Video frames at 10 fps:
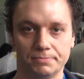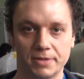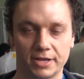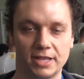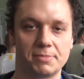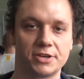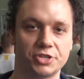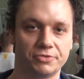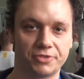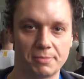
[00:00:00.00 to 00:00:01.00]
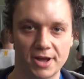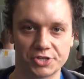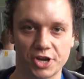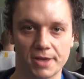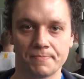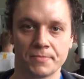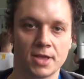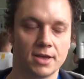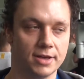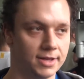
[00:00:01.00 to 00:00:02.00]
E, jak najbardziej w temacie.
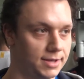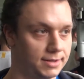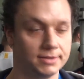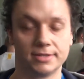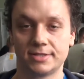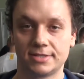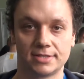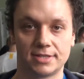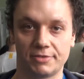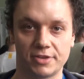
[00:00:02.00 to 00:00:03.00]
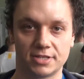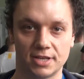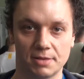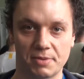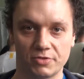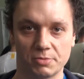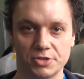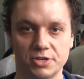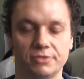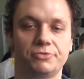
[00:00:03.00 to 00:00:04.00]
E, ta wiedza na pewno
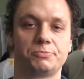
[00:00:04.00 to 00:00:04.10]
będzie w